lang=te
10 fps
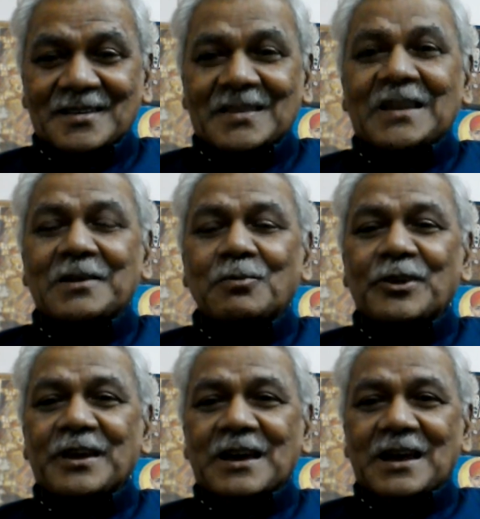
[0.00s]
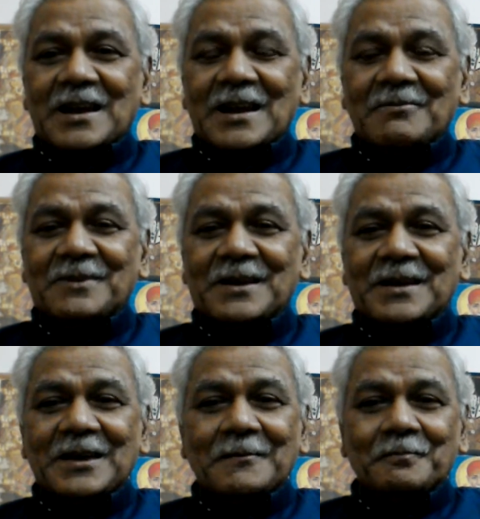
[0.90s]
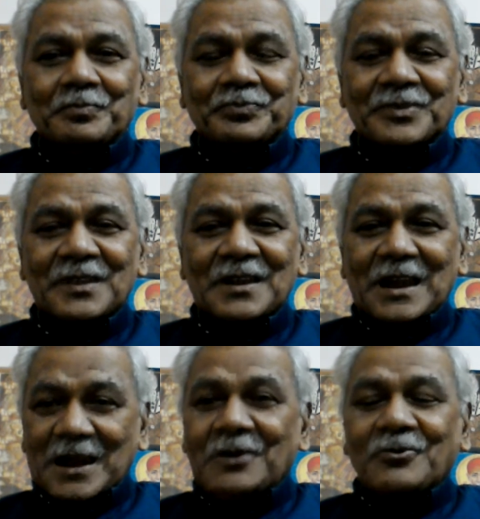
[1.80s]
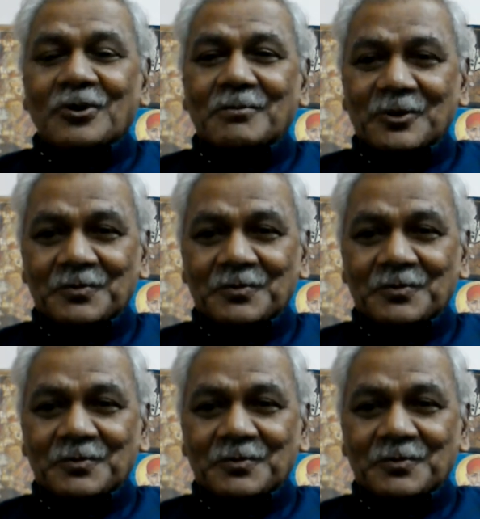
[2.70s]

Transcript: దీనికి ముఖ్య కారణాలు ఏమిటంటే నేను అనుకోవడం